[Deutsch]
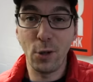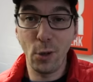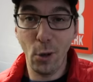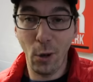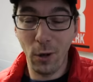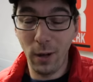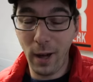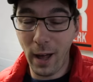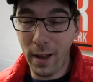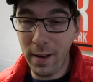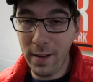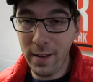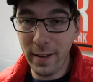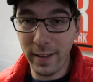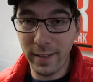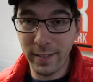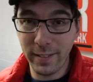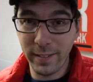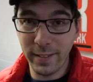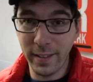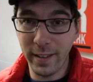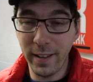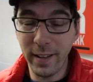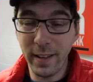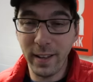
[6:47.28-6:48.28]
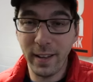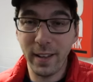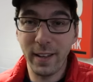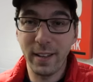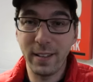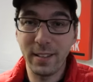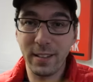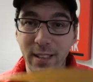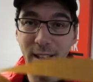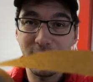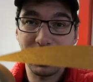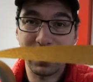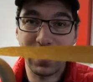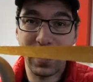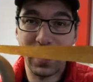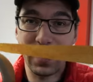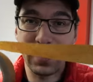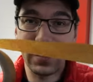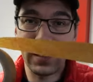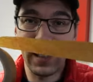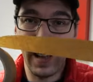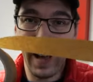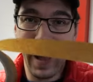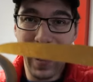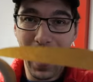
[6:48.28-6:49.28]
noch einen anderen Trick, das
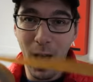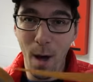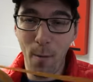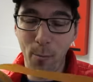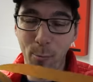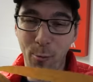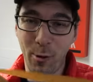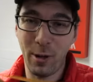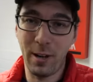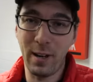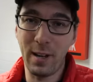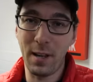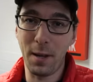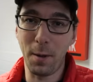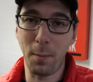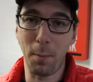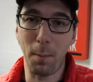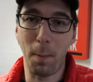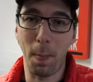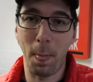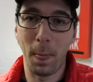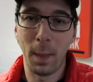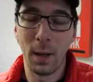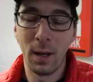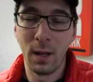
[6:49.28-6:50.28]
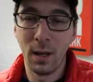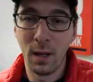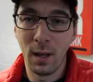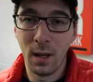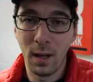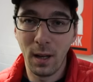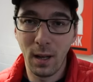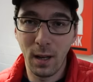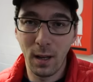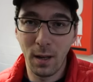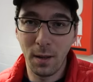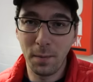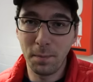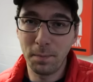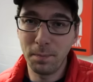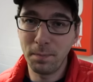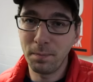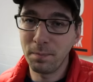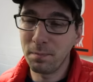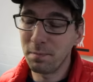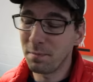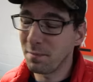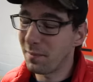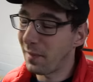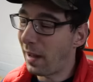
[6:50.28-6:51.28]
Ganze abkleben.
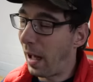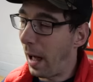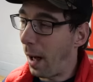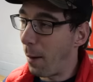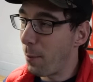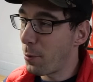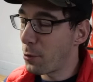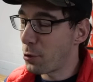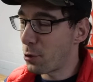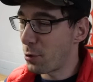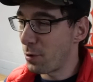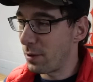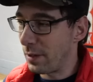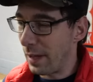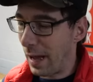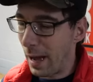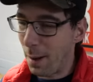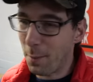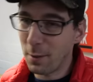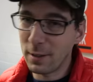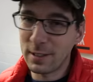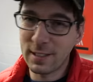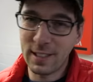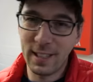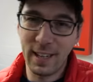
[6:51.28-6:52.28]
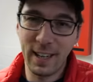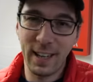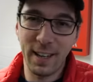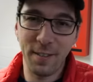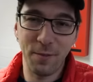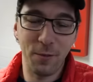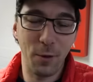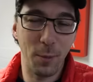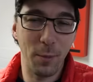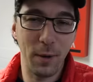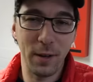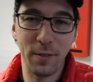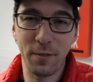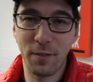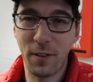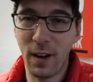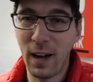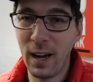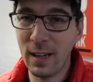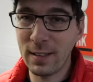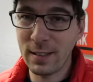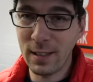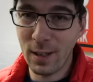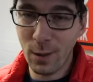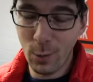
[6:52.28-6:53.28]
Ähm, Habe ich schon damals gelernt von meinem
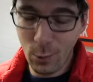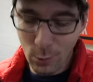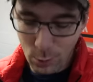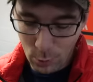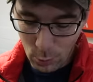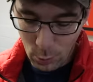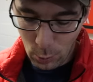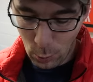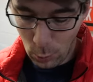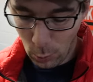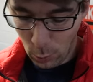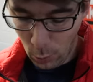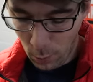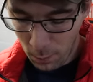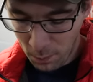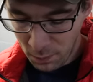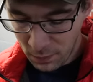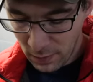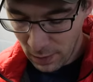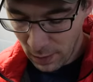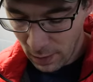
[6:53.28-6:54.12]
Vater und Co.